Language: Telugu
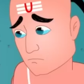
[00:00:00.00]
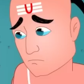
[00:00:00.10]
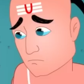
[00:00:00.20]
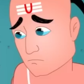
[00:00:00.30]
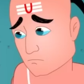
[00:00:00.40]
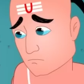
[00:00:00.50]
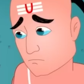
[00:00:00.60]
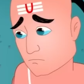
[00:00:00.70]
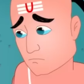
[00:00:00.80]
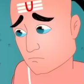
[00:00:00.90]
మాయమై ఉంటాయి
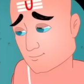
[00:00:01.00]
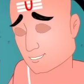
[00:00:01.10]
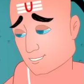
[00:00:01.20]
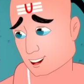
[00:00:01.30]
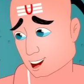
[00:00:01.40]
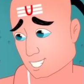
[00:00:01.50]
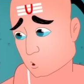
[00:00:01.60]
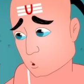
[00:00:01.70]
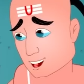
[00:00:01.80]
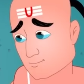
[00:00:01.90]

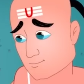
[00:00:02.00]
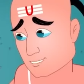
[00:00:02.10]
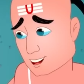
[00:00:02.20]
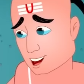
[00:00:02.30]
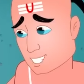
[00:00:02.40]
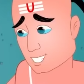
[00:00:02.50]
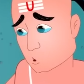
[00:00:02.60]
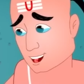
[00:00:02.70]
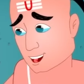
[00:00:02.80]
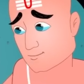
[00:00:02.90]
అయ్యయ్యో
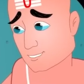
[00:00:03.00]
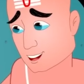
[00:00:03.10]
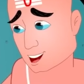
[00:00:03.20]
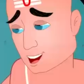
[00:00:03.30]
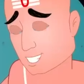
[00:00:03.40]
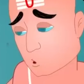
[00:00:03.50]
ఏమిటిది ఇలా